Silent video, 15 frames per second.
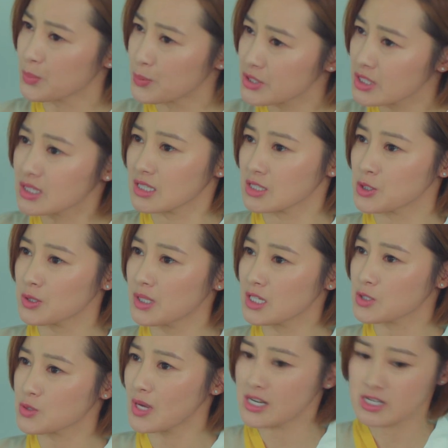事，不是你
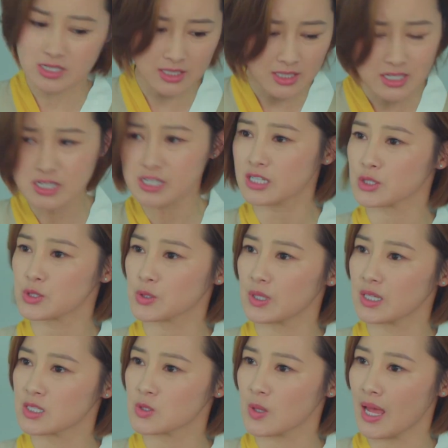说了算，是医生
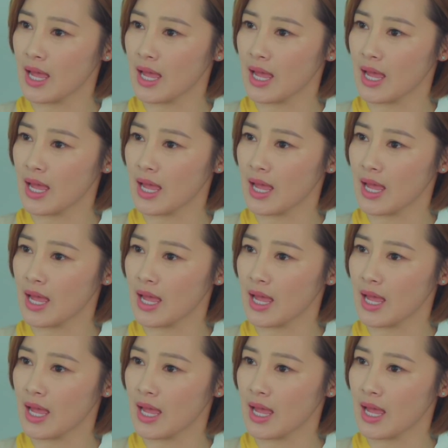说了